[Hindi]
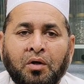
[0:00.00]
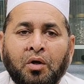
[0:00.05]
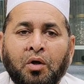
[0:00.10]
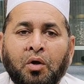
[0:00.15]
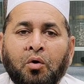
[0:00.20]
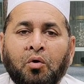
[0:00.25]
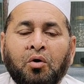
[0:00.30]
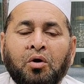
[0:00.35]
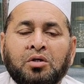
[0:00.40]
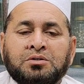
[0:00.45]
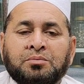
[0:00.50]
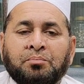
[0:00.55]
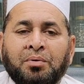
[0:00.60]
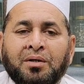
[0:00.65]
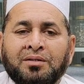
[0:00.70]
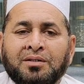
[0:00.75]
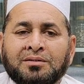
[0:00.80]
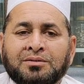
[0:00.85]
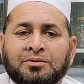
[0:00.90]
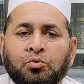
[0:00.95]
और
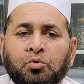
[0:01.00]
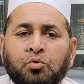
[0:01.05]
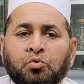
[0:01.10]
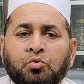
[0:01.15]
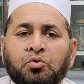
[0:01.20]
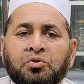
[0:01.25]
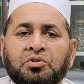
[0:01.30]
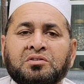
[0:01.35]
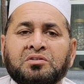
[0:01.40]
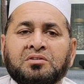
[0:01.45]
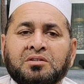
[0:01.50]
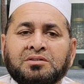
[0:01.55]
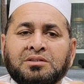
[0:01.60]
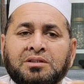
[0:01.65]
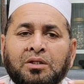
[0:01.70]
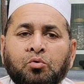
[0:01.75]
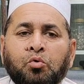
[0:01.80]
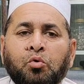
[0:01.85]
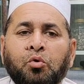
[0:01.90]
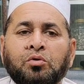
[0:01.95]
बंद लोगों को इस तरह
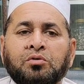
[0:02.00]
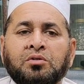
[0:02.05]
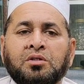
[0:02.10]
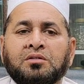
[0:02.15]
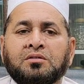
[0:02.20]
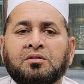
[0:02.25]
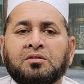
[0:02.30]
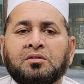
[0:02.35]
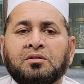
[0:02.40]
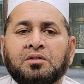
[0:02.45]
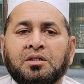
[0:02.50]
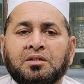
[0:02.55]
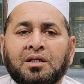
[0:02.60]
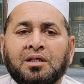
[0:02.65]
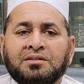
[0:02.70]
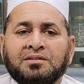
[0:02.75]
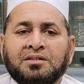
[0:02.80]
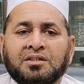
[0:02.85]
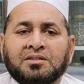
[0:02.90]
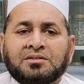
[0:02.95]
खोल दे, देता
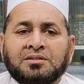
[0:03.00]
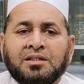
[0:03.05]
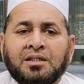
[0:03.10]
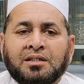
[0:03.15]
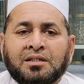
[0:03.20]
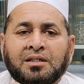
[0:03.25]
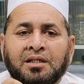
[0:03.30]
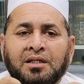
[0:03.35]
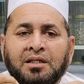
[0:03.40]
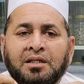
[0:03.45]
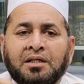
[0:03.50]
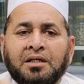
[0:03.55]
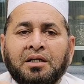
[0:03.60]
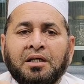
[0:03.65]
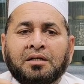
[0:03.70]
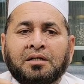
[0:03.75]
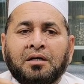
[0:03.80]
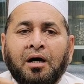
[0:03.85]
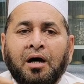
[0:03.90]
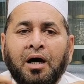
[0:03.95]
है जिस तरह के
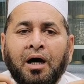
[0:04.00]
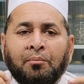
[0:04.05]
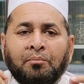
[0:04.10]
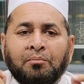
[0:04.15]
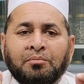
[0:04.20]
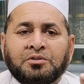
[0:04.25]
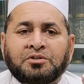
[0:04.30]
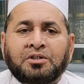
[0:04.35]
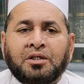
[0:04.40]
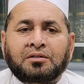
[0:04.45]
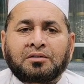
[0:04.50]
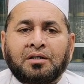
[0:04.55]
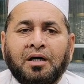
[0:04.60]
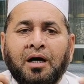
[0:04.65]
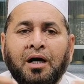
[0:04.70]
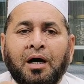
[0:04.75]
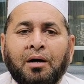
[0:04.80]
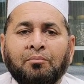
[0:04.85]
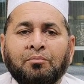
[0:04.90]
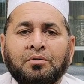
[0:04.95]
एक आम शख्स
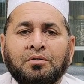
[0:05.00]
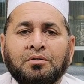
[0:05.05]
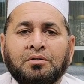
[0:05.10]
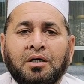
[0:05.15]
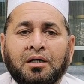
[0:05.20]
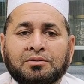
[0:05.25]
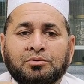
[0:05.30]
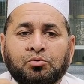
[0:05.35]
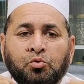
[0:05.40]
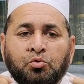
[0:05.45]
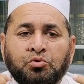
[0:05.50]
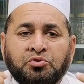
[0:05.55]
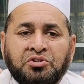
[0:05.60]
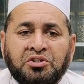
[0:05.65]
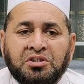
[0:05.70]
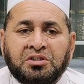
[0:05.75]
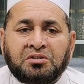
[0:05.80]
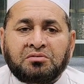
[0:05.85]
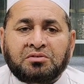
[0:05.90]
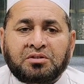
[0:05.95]
आम अगर कोई
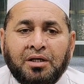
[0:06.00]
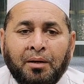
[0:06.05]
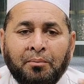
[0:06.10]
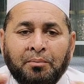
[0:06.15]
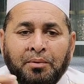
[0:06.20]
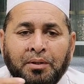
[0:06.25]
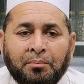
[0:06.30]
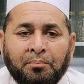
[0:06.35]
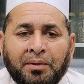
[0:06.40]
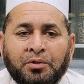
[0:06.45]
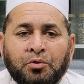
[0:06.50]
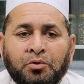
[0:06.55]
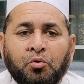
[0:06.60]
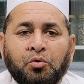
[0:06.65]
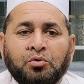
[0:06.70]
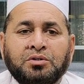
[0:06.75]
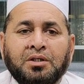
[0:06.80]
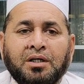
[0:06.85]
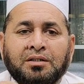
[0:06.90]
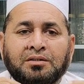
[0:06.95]
चीज़ सामने पड़ी हो
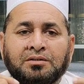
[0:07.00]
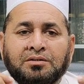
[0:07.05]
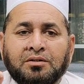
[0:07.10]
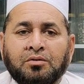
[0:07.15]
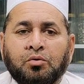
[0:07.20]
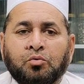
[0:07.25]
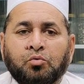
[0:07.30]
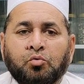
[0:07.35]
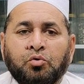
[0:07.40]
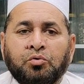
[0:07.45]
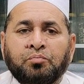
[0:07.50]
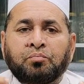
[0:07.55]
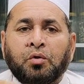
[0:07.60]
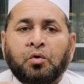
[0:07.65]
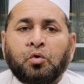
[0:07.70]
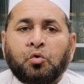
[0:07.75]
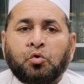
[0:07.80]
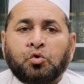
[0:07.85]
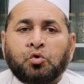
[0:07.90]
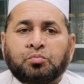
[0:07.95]
या कोई
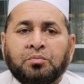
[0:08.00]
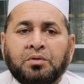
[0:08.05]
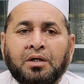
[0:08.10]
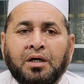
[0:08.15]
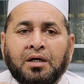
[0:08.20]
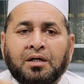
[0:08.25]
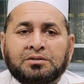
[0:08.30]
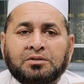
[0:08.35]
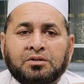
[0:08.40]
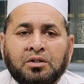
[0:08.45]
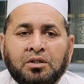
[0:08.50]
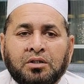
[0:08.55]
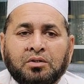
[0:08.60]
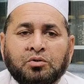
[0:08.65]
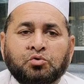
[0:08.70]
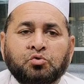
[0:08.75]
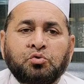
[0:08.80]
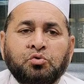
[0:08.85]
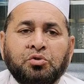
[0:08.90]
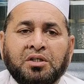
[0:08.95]
उसमें अगर
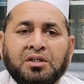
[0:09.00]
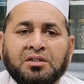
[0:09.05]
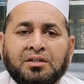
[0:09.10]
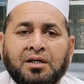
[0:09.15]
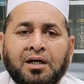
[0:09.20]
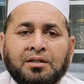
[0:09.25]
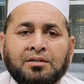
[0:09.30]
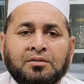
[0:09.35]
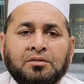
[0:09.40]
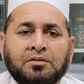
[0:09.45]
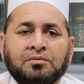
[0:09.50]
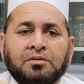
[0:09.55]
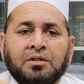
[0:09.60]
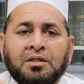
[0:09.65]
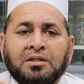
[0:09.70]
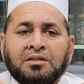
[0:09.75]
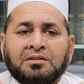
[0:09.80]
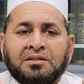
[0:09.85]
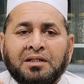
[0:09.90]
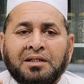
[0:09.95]
सुई के साथ
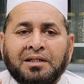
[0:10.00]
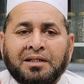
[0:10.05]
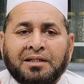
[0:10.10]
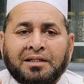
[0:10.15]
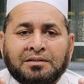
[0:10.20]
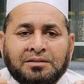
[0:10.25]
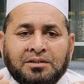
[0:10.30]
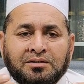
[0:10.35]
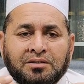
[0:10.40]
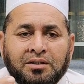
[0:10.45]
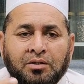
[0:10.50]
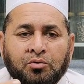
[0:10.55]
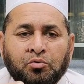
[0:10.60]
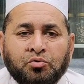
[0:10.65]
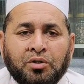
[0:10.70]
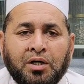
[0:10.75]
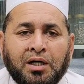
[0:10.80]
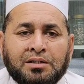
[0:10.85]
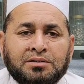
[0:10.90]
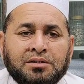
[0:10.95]
यानी कि रास्ता
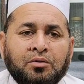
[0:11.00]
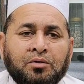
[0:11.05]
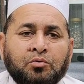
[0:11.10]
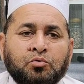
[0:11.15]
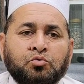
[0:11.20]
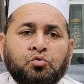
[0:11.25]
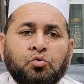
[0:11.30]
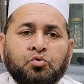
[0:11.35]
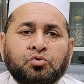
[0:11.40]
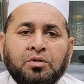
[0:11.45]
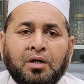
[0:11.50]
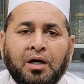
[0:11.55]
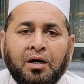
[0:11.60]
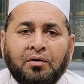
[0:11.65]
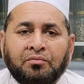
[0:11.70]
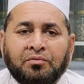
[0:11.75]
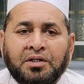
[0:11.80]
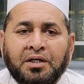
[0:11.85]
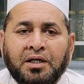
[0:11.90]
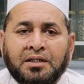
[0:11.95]
गुजार के उसको
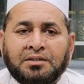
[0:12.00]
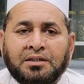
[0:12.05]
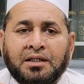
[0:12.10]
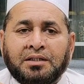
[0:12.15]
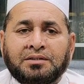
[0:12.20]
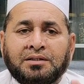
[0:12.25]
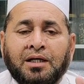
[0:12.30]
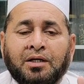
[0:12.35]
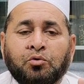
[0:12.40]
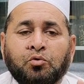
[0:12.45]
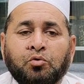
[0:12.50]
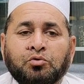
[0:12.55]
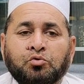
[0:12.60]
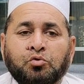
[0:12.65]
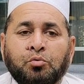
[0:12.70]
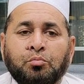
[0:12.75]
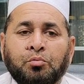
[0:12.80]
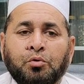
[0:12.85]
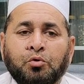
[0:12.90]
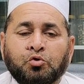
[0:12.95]
साफ़ किया जाए या कोई
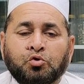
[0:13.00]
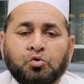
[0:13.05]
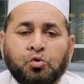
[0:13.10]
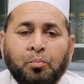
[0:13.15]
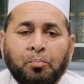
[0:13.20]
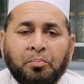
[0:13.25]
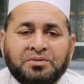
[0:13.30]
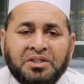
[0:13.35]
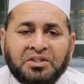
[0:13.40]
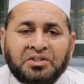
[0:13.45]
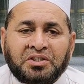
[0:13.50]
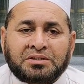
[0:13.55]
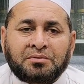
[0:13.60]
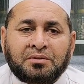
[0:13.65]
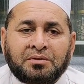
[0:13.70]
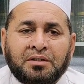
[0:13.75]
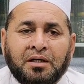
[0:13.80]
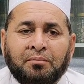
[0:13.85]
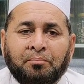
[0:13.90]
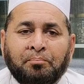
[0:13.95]
उसको उसको प्रेशर
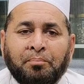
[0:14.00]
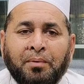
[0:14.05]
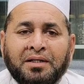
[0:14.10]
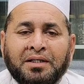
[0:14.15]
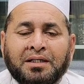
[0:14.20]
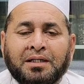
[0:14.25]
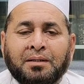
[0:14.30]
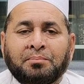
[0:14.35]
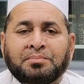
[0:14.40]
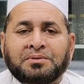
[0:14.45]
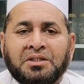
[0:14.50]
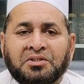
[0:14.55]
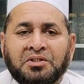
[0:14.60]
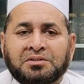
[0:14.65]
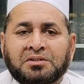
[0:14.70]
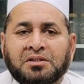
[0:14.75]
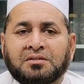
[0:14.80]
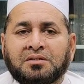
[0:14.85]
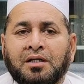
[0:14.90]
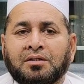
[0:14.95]
पानी के प्रेशर
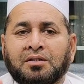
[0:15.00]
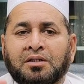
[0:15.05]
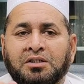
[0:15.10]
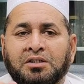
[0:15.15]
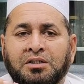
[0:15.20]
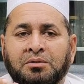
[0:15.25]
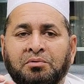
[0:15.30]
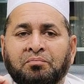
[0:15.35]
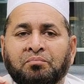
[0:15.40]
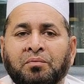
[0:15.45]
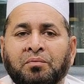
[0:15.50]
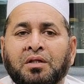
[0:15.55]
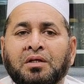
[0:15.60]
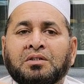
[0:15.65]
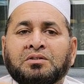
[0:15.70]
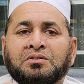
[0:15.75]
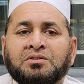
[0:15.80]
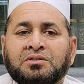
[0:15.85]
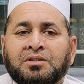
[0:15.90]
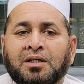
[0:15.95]
के साथ किसी भी
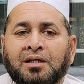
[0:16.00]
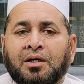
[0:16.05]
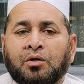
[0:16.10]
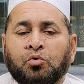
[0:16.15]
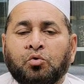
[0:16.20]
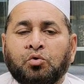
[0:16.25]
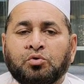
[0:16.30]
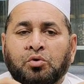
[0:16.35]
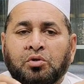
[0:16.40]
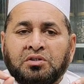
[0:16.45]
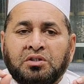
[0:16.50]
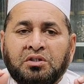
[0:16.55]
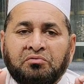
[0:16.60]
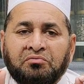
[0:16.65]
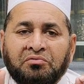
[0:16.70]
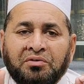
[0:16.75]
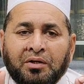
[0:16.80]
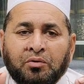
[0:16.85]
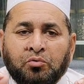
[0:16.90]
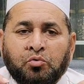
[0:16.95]
जगह को किसी
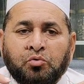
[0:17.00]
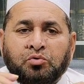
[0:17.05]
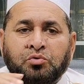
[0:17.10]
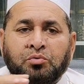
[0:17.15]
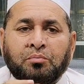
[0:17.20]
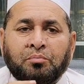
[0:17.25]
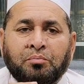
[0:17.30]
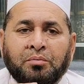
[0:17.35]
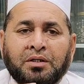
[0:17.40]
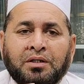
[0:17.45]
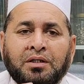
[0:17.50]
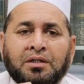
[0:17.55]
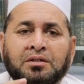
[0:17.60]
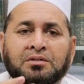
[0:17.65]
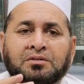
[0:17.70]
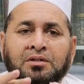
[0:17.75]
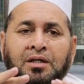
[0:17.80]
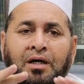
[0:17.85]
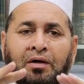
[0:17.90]
वेन को साफ़